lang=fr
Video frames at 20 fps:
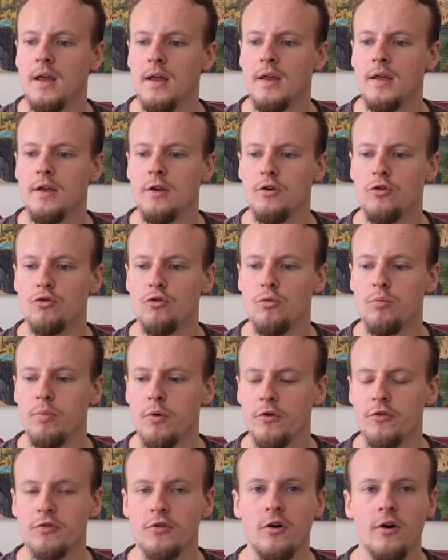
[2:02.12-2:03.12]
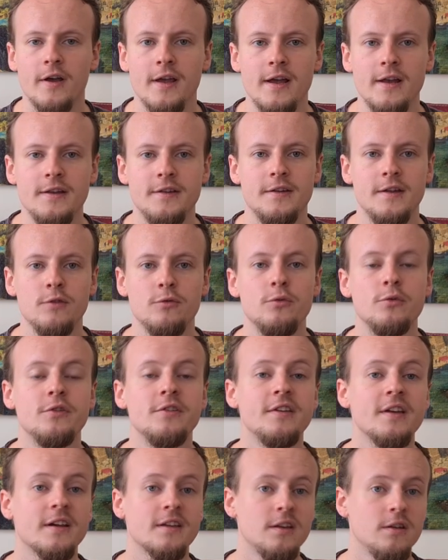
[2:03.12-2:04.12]
Et je pense qu'en réalité, d'une
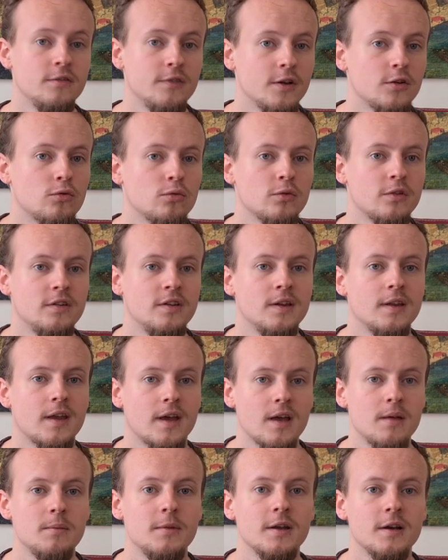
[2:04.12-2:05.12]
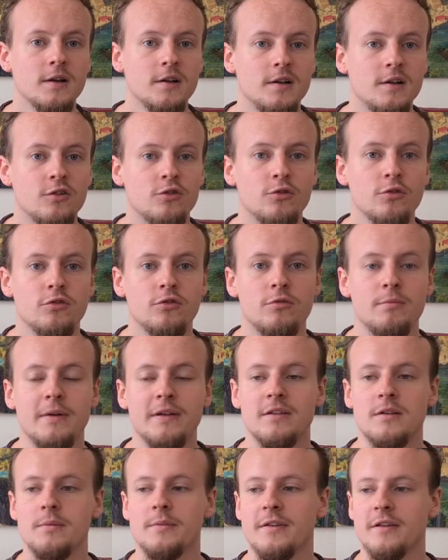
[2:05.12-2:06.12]
certaine façon, c'est très bien que les choses se
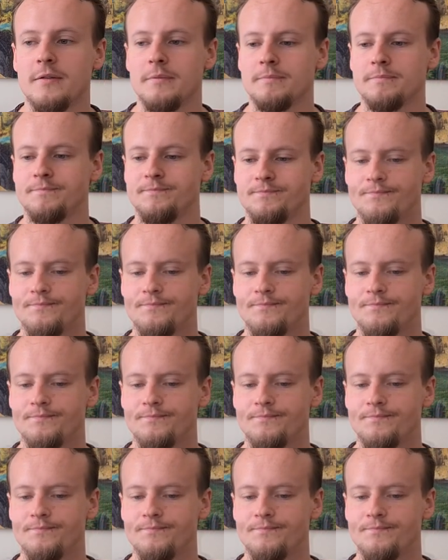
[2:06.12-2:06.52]
passent comme ça.